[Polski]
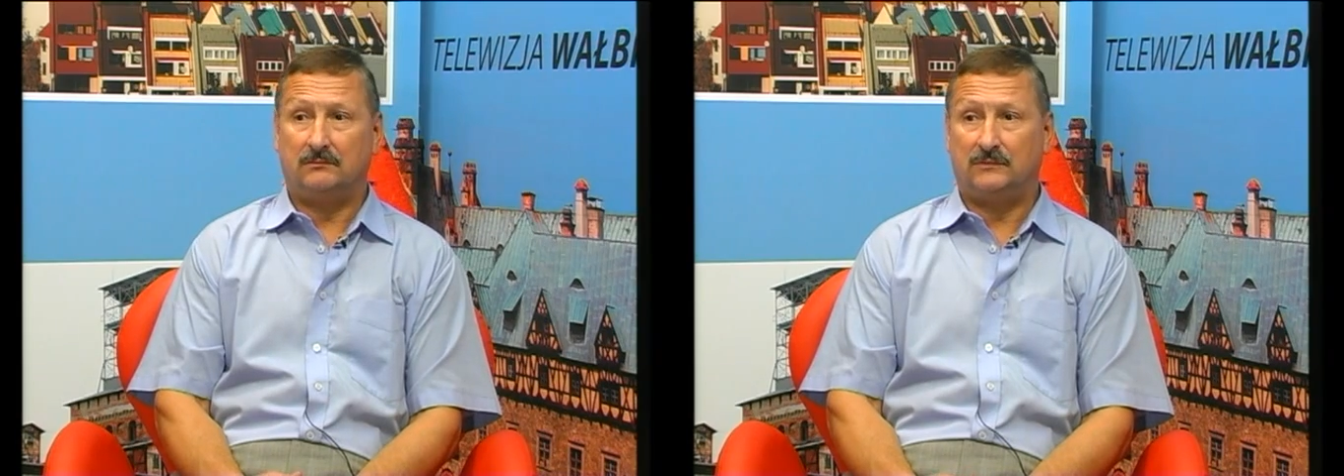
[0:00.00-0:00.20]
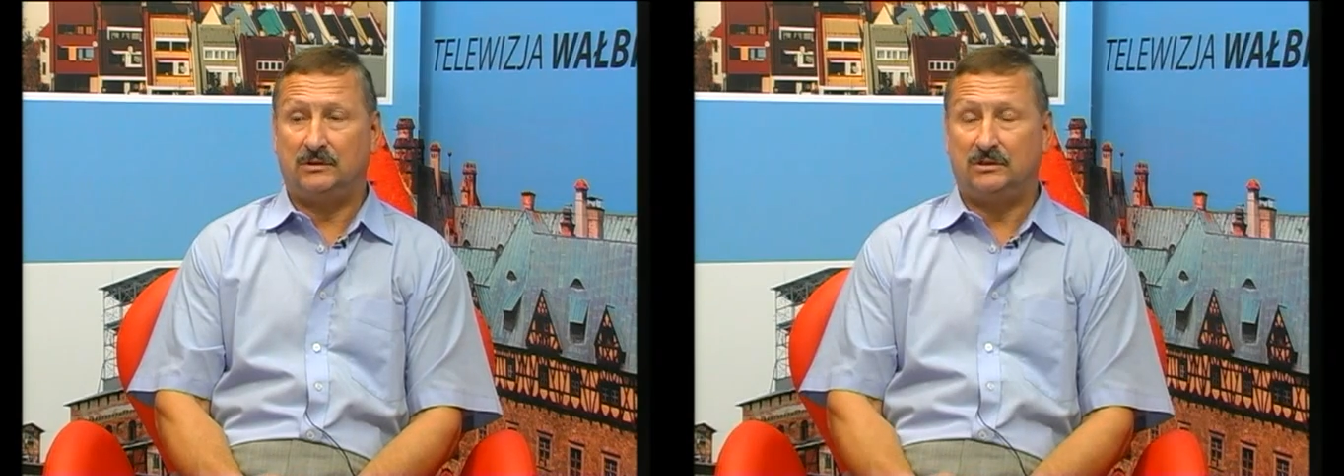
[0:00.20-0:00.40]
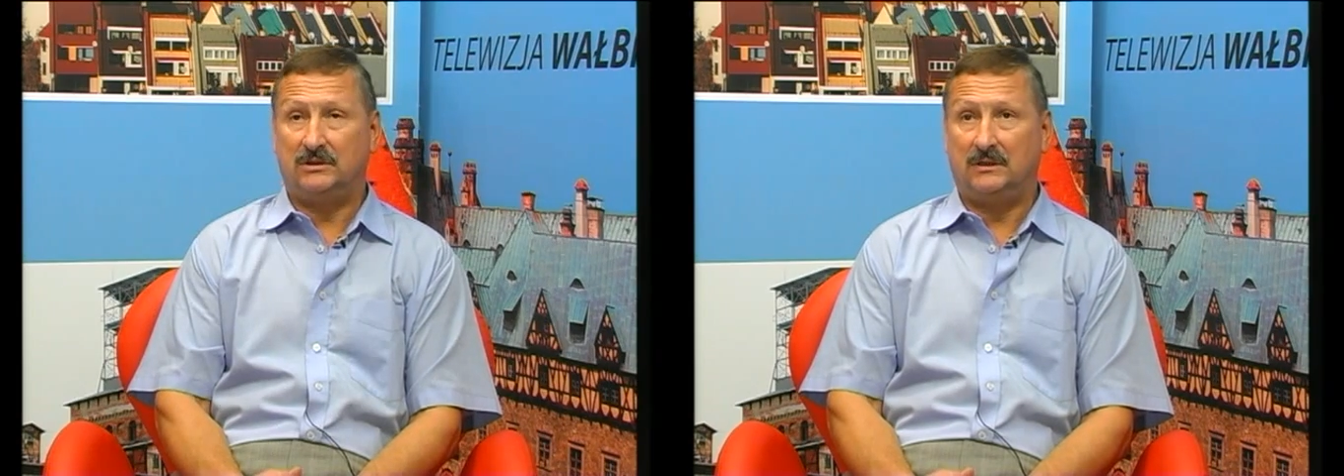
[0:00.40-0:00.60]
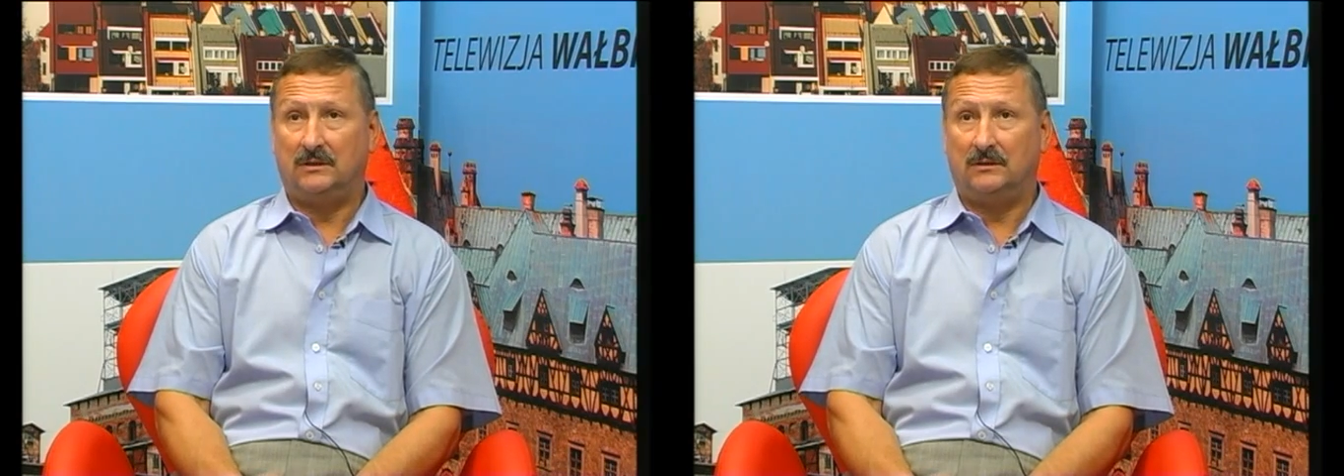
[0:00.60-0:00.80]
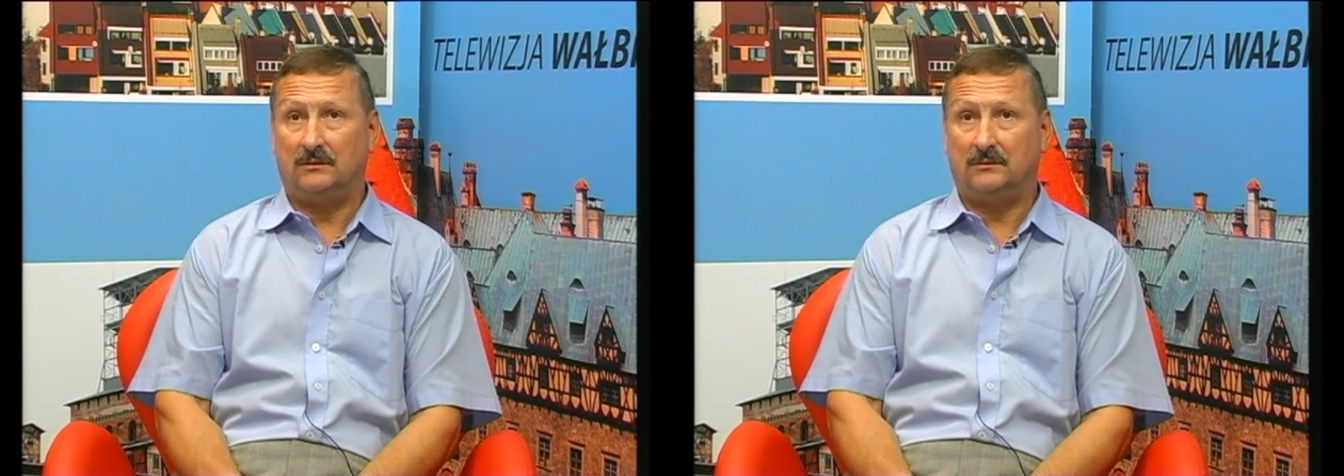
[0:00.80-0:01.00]

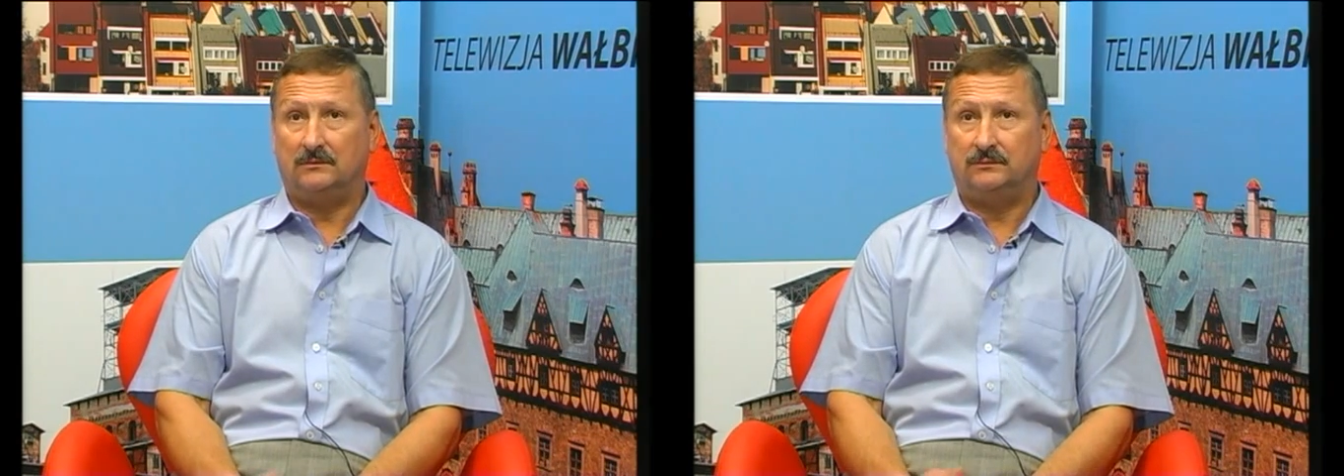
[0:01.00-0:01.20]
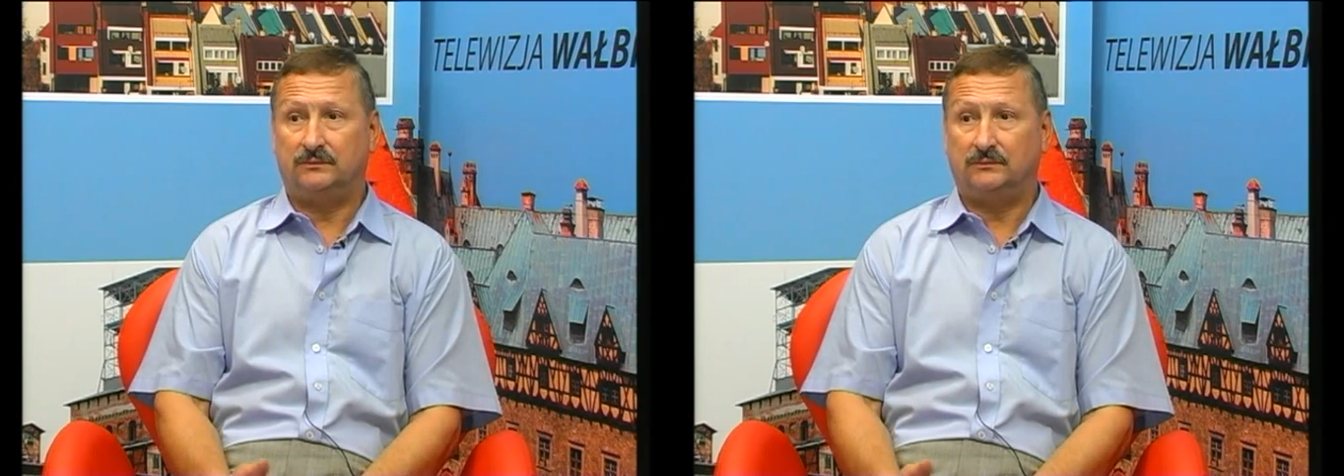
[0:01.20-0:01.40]
dzisiaj no,